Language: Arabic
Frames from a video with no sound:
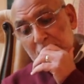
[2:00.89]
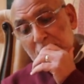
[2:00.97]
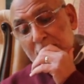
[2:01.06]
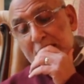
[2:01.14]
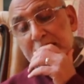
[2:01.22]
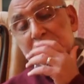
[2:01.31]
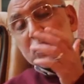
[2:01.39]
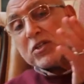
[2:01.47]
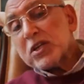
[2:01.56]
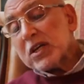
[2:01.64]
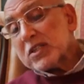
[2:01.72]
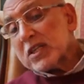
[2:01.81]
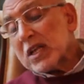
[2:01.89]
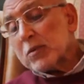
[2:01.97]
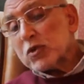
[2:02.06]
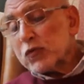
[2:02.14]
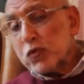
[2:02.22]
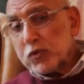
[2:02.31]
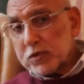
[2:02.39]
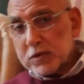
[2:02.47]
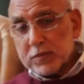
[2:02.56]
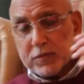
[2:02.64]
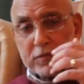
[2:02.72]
وكان جد الشيخ حسين انا ما شفتوش